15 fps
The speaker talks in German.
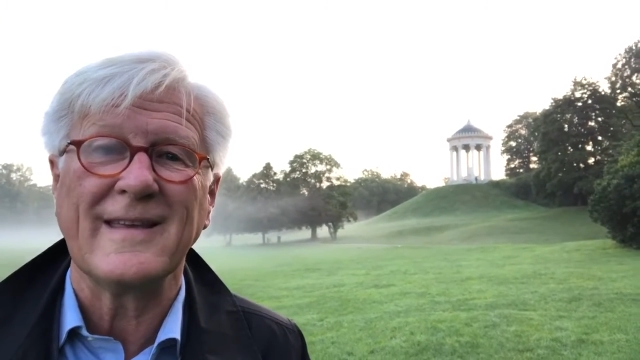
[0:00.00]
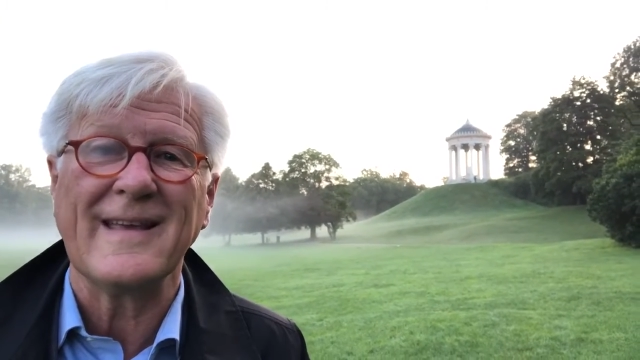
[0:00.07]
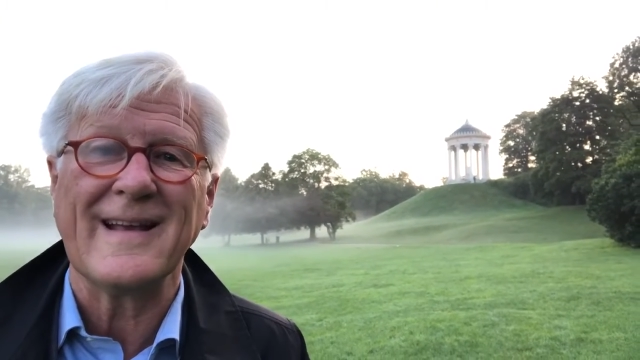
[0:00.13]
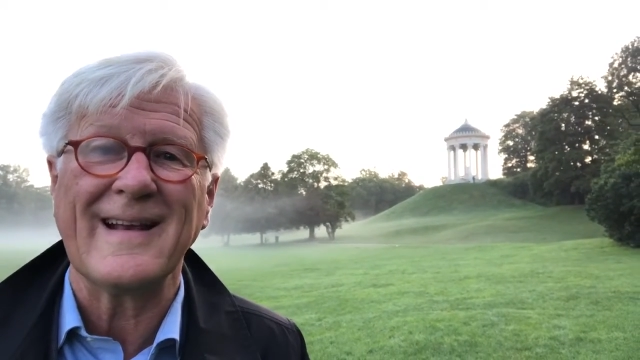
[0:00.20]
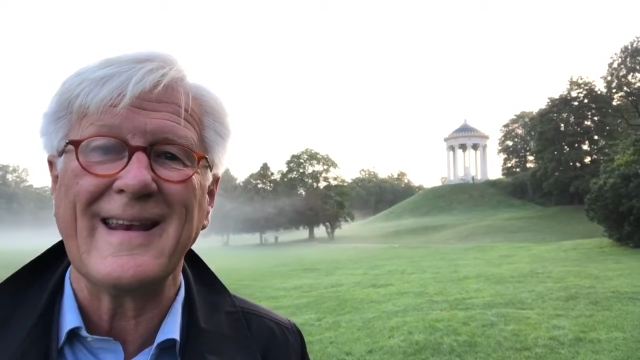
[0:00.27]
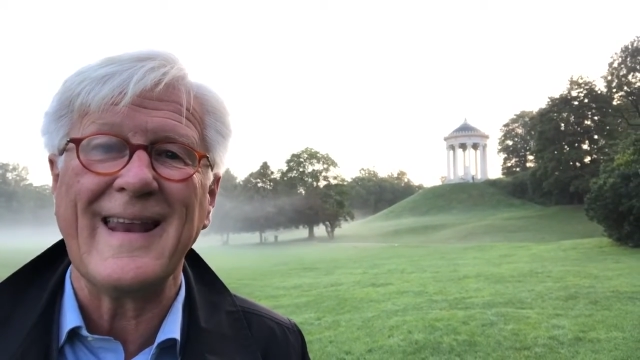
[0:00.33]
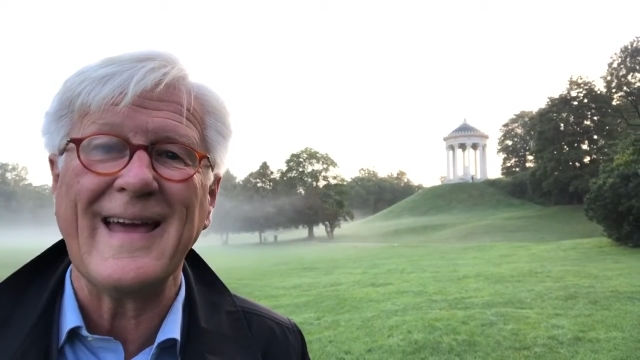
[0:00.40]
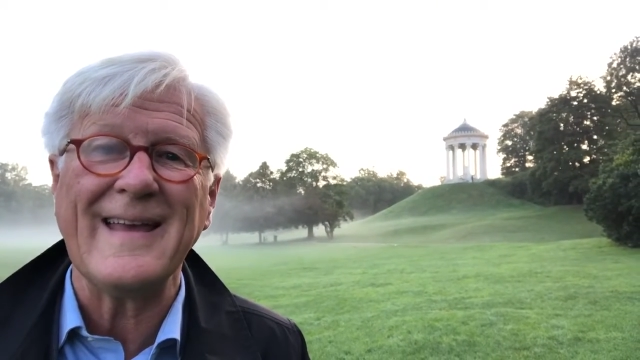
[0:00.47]
Ihr
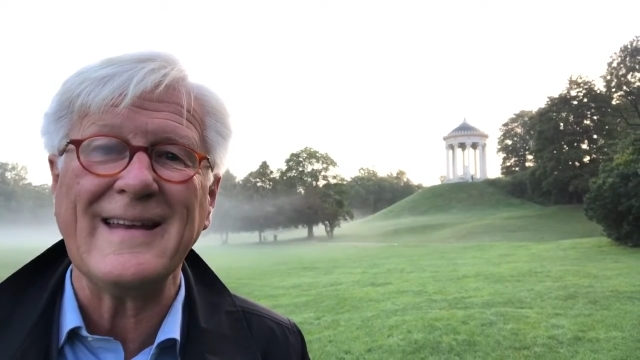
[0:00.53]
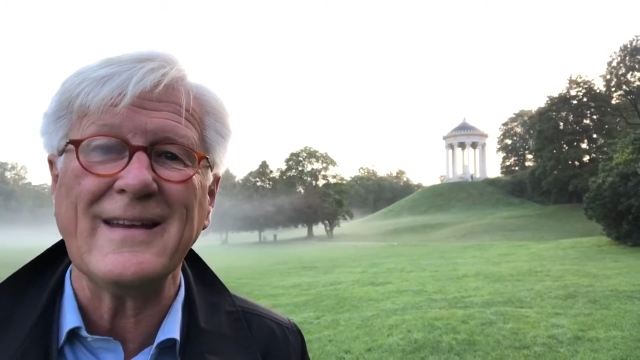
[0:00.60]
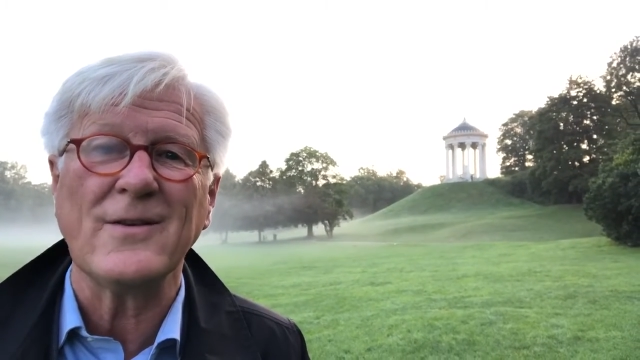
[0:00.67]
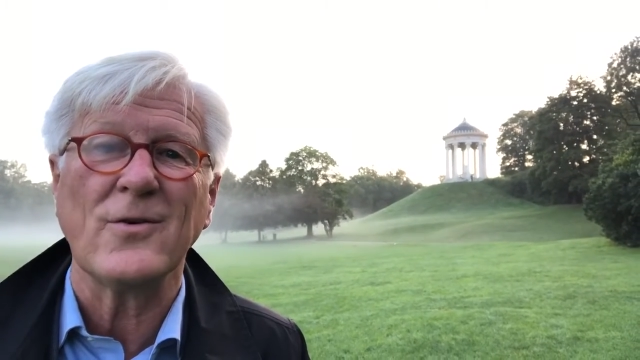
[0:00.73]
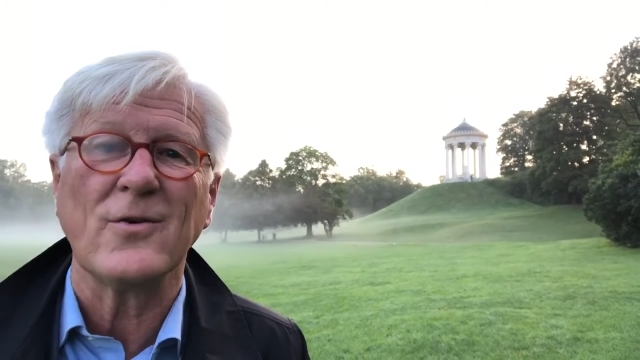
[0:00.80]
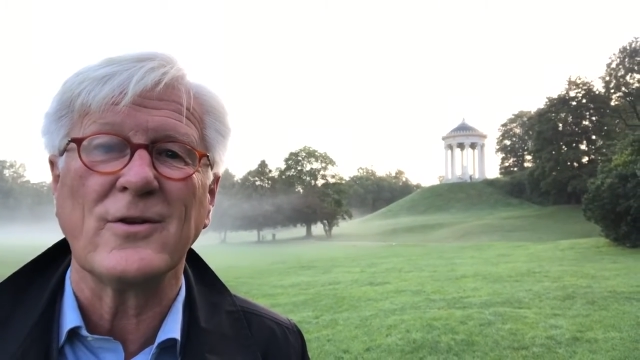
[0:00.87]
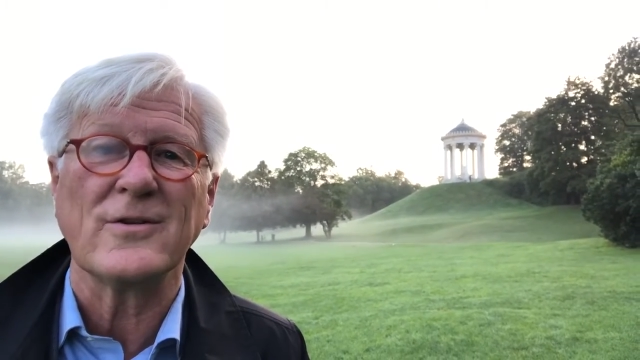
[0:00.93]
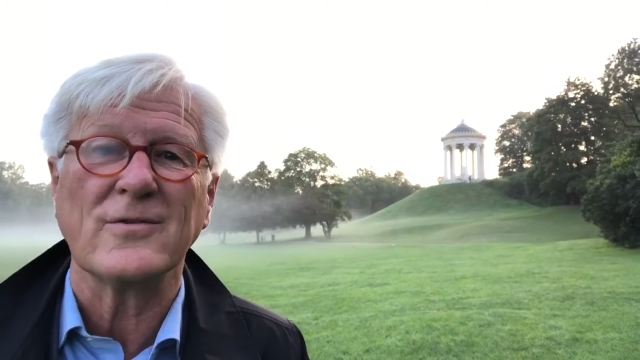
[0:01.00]
kleidet
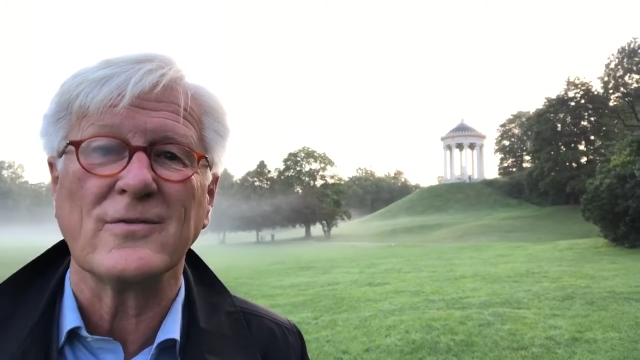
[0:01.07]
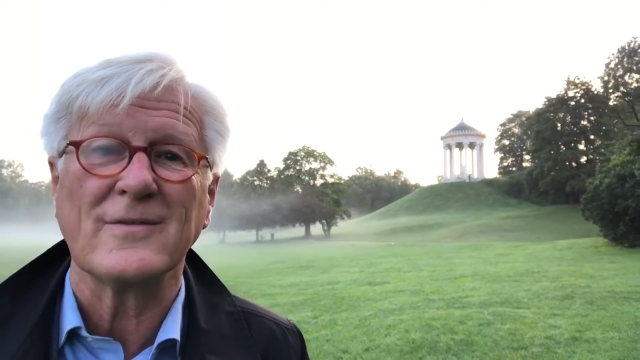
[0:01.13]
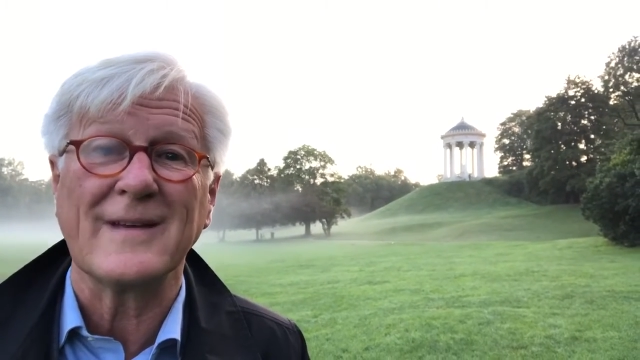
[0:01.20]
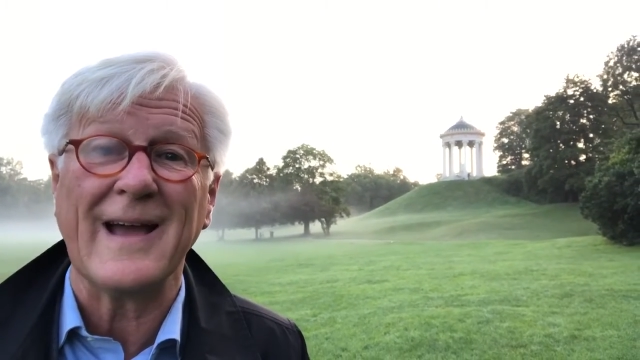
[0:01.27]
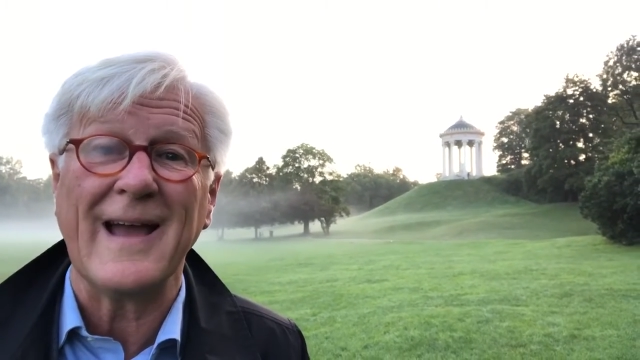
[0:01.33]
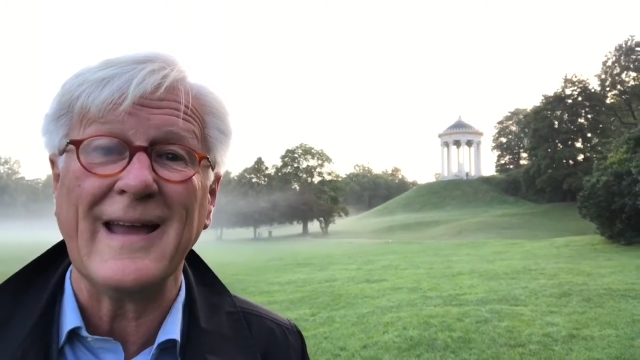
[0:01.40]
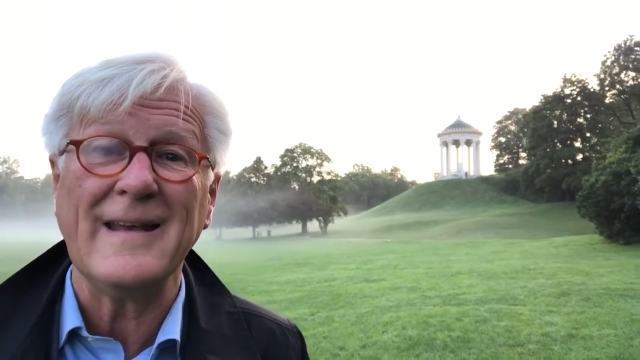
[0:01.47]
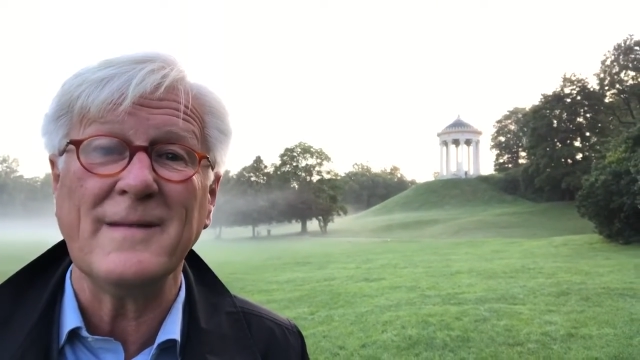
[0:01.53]
euch und
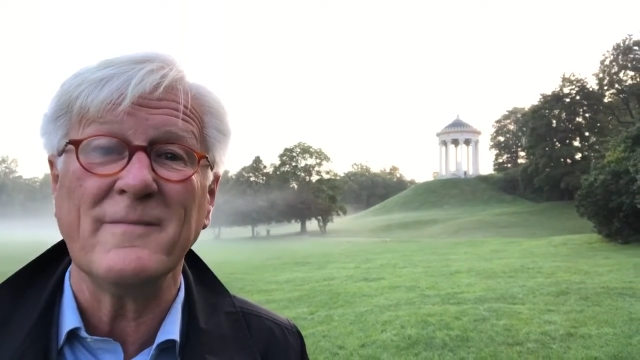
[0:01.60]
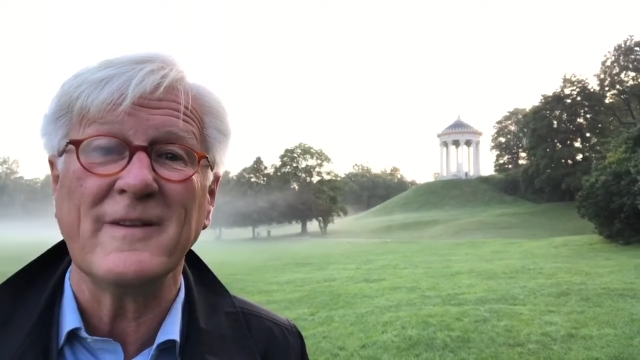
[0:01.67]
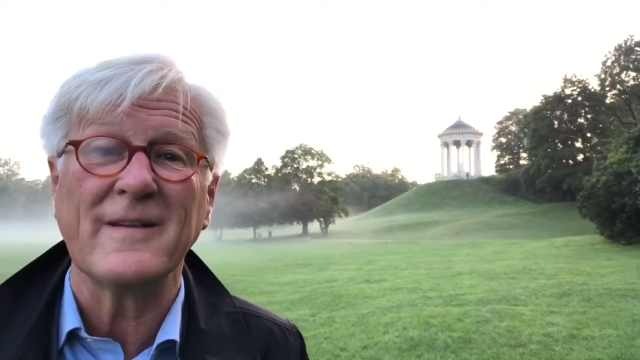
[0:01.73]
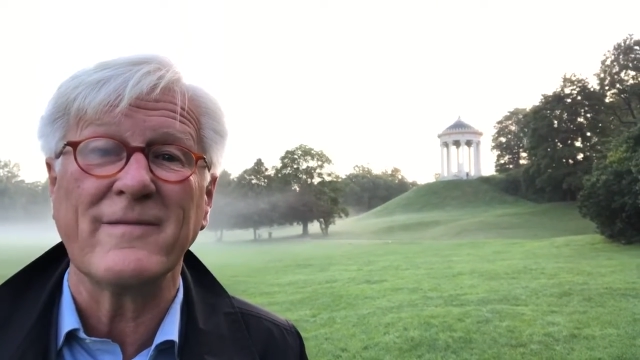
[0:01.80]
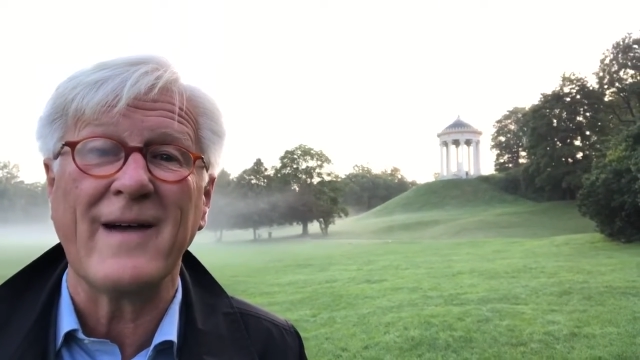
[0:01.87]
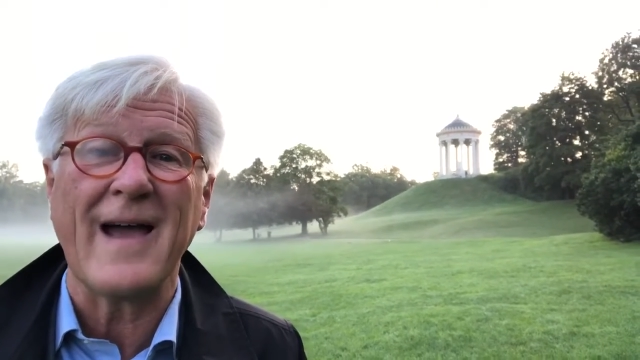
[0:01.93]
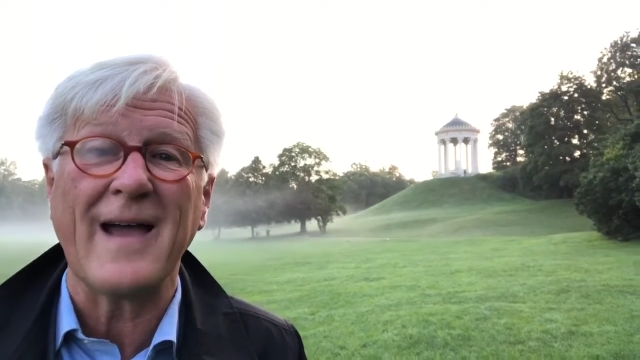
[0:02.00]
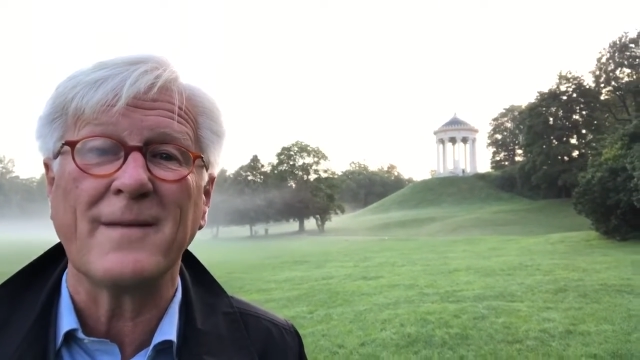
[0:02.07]
keinem
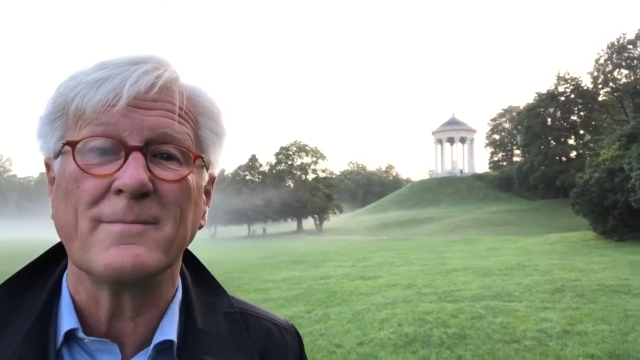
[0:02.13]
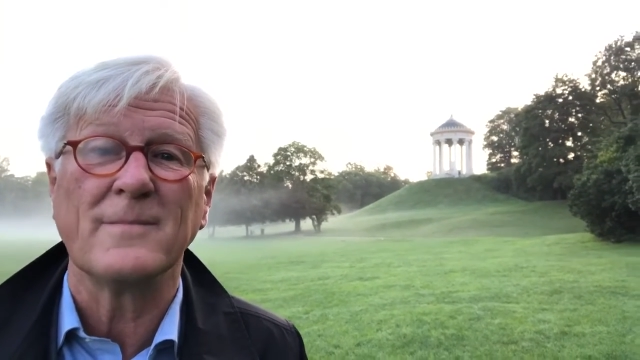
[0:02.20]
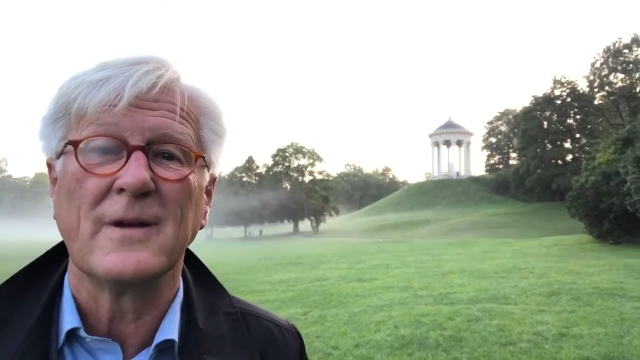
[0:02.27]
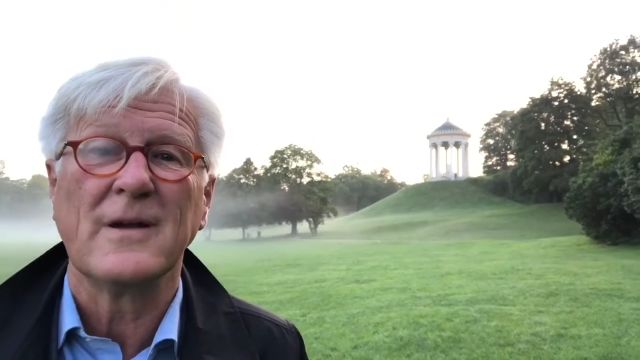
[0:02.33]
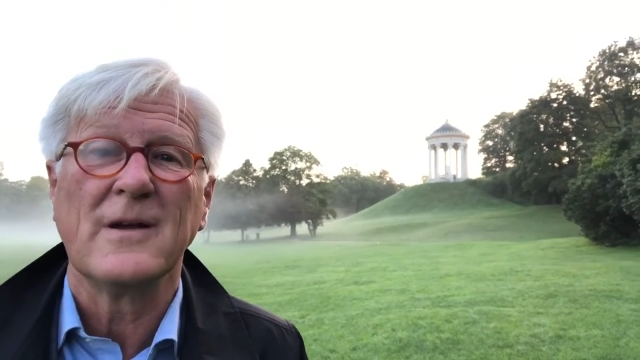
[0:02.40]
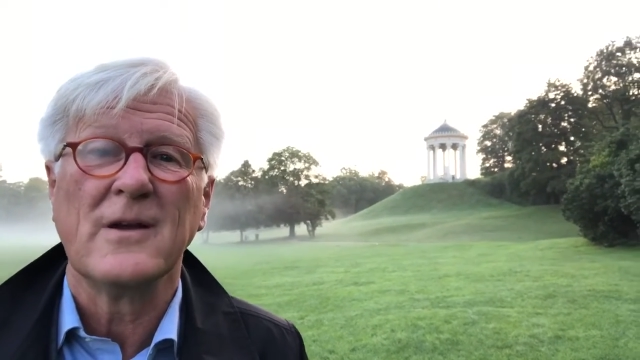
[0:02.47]
wird warm.